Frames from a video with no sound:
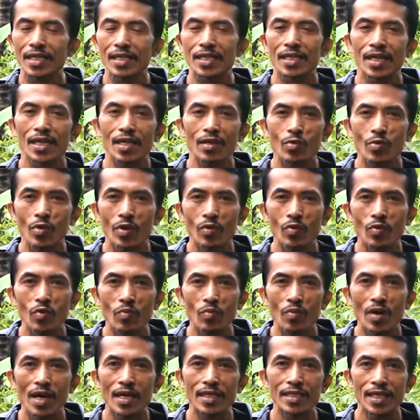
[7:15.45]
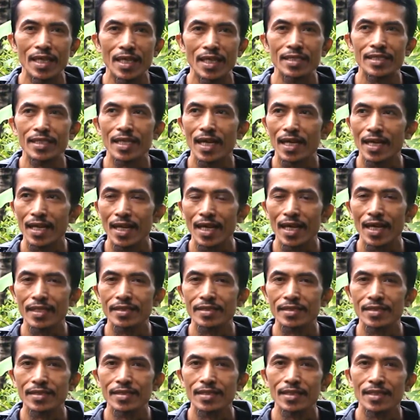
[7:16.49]
kita keluar rumah,
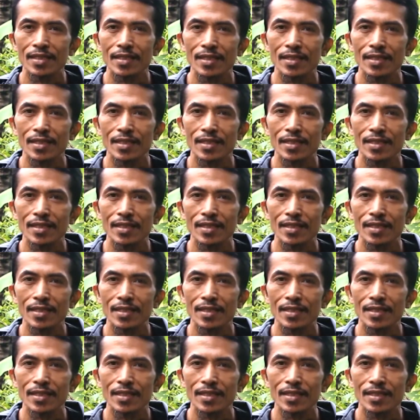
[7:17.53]
jalan-jalan,